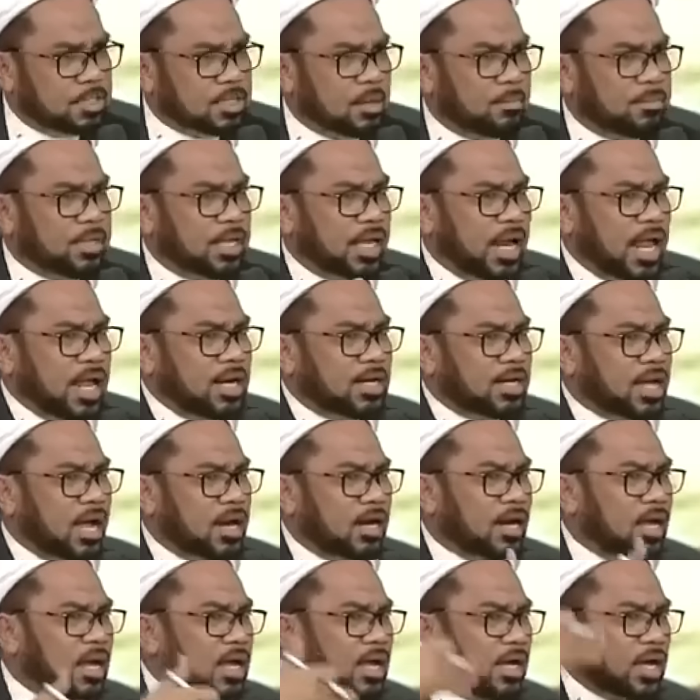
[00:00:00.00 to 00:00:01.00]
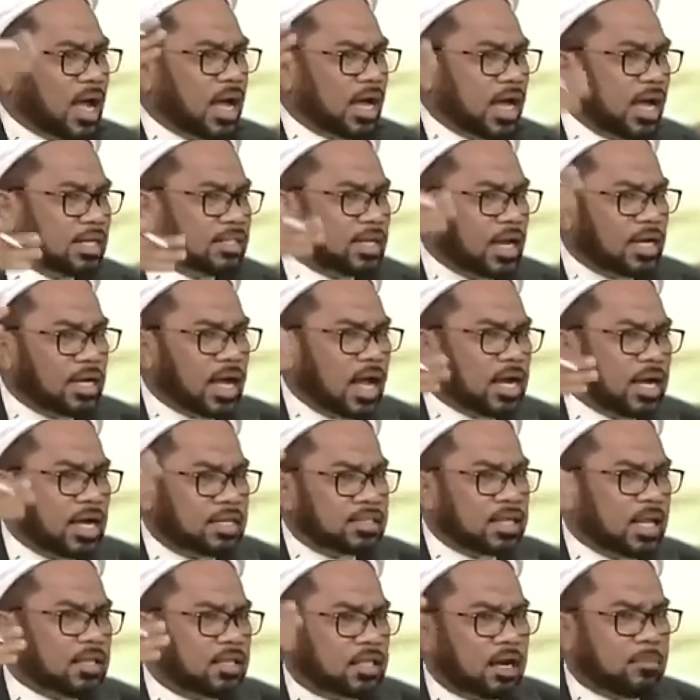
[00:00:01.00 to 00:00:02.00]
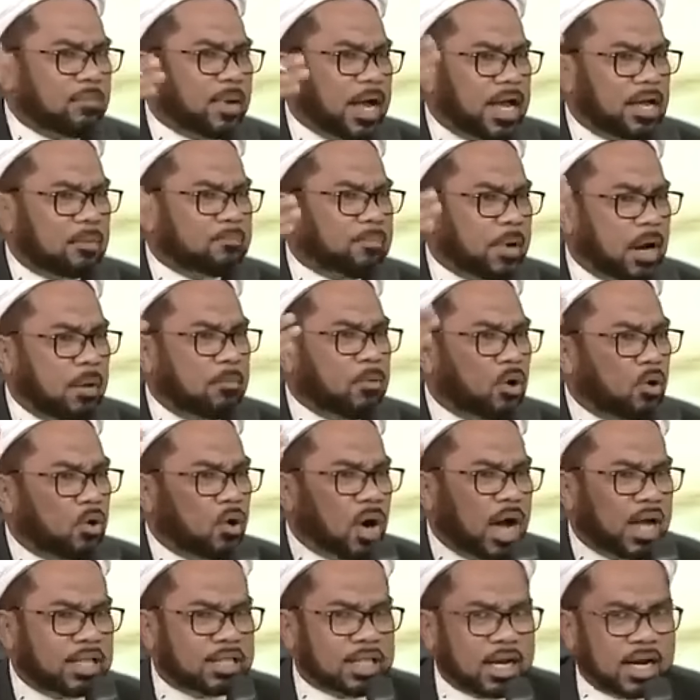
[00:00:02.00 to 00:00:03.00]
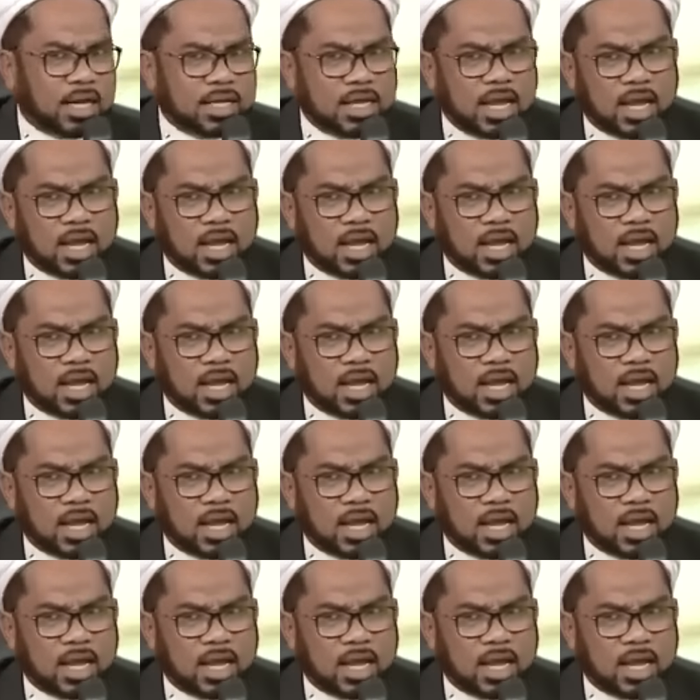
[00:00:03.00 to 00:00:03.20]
bisa menjalankan gagasan-gagasan terbaik Prabowo Hatta